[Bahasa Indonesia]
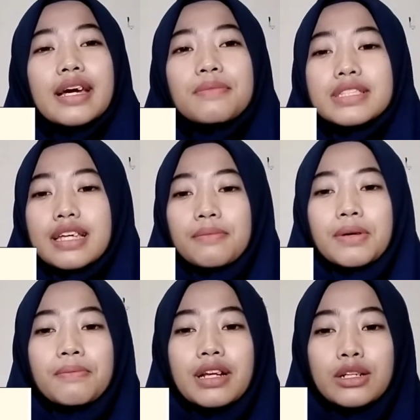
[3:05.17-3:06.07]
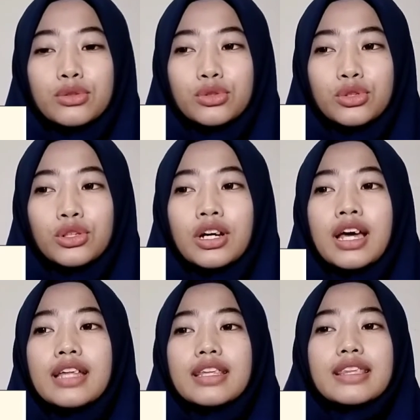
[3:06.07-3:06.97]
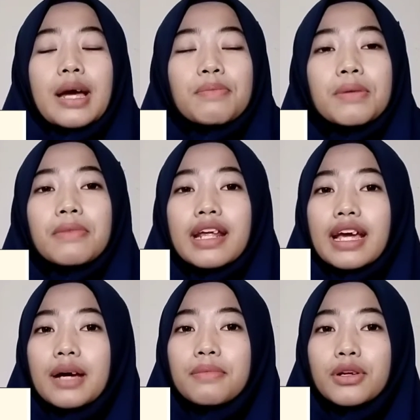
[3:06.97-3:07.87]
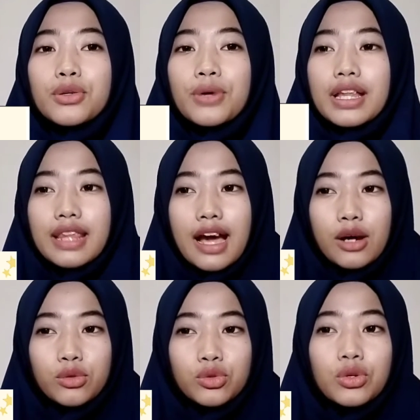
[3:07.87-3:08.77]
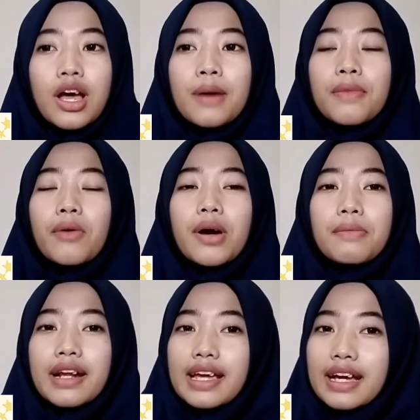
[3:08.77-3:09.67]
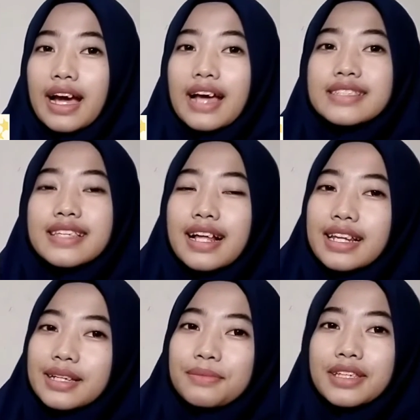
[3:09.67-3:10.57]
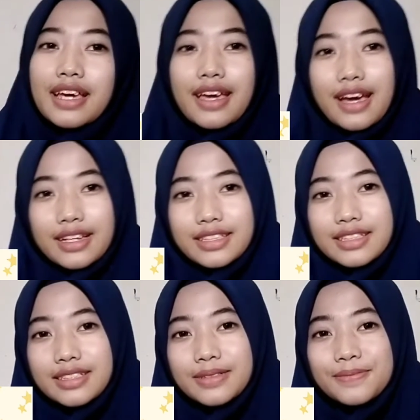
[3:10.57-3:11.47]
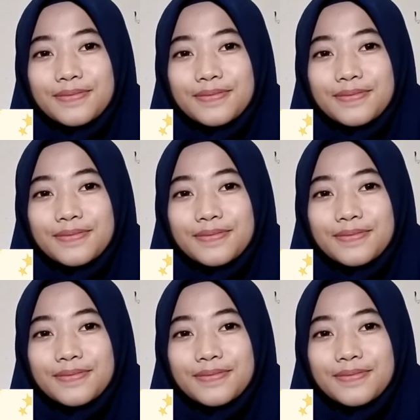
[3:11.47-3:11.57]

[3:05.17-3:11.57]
tidak bisa memeluk, tetapi mereka berdua tahu bahwa mereka saling menyayangi.